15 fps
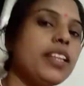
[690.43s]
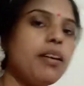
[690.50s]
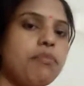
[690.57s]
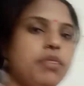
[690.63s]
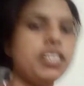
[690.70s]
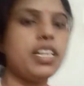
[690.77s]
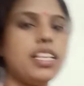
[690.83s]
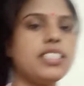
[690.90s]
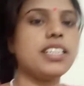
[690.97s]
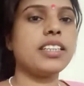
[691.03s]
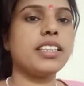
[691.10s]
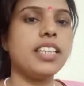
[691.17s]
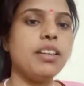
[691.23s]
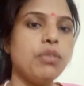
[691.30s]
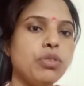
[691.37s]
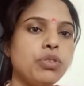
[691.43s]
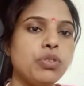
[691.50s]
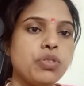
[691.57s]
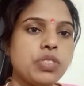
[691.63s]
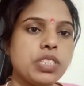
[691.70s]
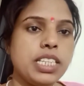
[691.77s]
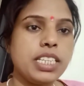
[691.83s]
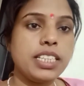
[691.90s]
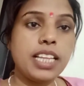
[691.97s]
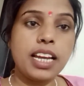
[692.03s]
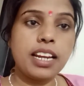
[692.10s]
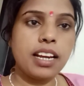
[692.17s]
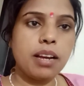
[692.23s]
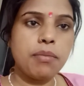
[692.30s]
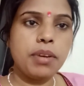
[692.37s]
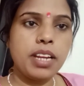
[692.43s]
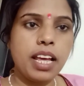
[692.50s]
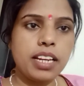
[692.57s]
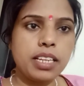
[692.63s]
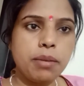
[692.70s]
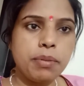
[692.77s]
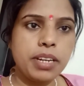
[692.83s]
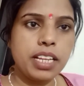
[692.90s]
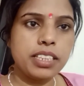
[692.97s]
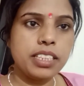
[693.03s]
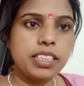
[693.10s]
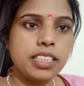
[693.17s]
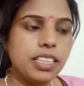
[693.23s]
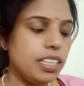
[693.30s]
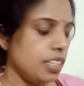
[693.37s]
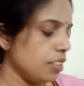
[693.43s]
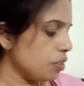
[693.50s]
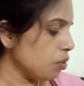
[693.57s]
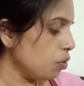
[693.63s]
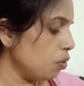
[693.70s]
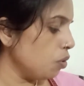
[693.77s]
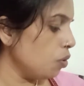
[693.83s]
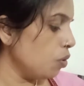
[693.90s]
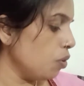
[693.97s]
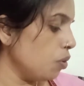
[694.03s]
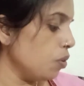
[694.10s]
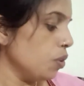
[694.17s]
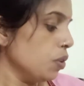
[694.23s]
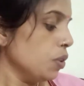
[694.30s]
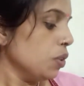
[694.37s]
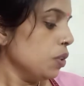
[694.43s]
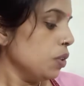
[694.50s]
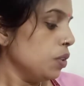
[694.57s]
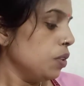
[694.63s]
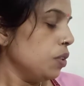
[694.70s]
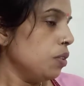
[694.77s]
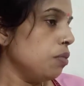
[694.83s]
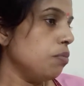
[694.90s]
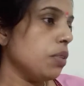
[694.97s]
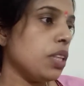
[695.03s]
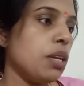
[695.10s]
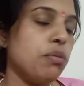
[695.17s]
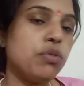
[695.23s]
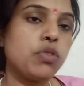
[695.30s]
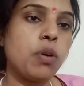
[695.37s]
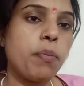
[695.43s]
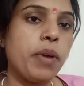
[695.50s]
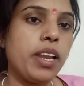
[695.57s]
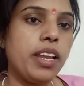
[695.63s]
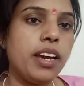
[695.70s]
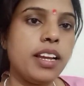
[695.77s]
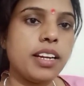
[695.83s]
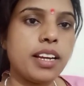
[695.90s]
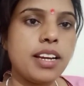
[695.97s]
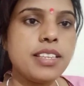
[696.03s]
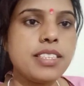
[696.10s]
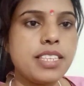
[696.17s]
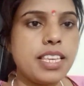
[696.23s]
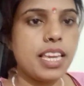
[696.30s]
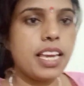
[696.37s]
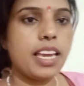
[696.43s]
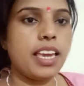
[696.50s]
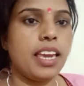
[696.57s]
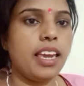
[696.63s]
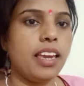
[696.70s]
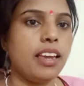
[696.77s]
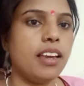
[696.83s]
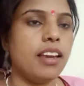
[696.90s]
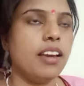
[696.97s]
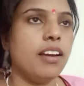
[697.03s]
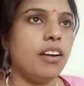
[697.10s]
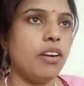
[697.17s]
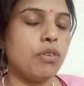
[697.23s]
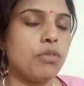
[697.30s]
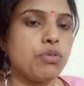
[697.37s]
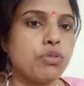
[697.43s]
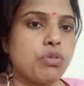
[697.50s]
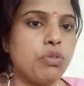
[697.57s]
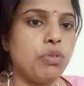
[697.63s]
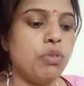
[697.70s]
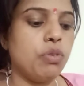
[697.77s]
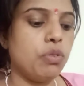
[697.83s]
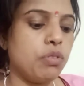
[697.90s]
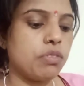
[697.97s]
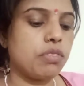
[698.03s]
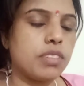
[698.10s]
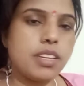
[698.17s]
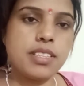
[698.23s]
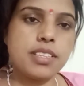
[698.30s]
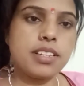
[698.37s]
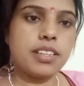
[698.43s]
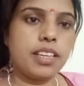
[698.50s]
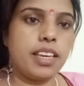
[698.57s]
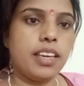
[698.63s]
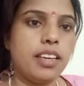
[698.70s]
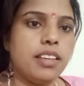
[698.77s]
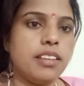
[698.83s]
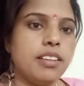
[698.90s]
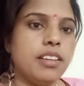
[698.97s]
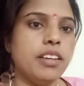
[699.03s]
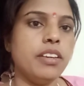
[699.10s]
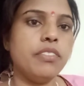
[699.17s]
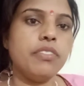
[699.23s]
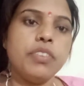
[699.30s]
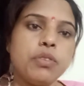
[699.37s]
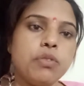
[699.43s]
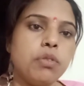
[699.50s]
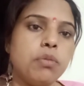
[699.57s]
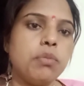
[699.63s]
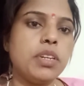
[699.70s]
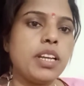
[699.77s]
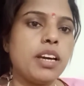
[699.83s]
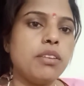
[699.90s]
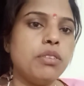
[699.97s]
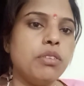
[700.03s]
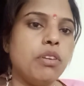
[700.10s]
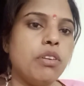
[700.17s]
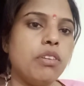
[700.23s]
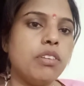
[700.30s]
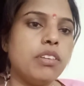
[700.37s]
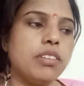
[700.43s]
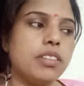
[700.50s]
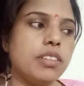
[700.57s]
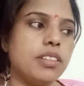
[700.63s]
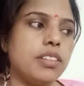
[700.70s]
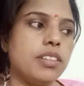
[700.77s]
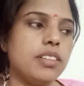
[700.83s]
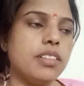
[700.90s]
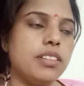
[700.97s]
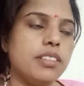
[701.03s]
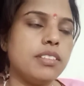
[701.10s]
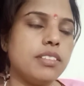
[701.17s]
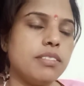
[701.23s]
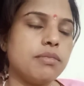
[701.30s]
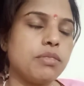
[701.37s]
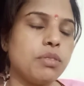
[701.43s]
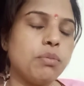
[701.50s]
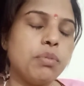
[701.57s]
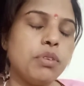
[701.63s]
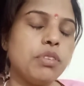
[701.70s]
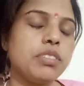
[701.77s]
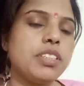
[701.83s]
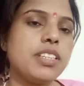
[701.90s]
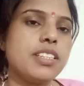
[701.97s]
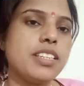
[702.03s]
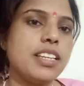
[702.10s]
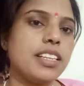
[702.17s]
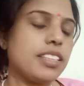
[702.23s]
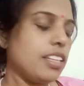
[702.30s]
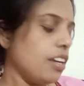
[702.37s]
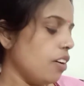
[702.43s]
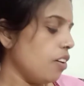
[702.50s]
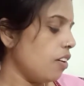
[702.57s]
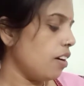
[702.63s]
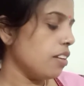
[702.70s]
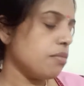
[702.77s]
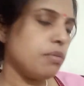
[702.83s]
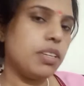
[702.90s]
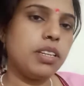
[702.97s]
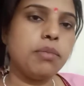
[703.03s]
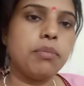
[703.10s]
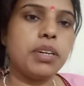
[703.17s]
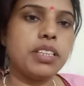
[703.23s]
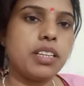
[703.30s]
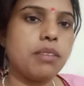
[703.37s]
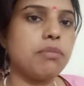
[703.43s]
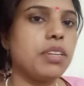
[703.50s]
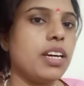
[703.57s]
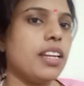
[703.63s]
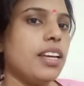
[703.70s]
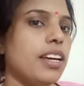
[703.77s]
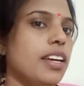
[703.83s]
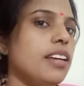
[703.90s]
भी डाल सकते हैं वो जो सिंग दाना का मैं डाल के बनाती थी तो मतलब उसको पहले हल्का सेक के और उसको क्रश करके फिर गुड़ में डालो और तो बहुत टेस्टी लगता है और आज मैंने बादाम डाला है